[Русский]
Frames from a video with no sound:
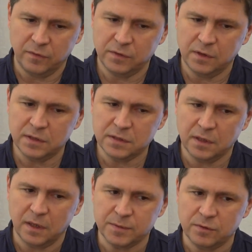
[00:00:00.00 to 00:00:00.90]

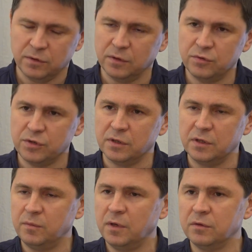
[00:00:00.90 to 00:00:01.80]
Федерация абсолютно точно
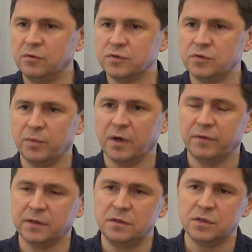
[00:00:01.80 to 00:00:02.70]
не имеет доступа к
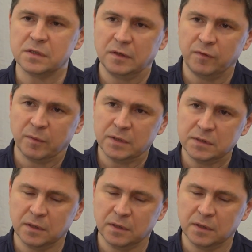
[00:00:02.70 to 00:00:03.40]
фактической информации,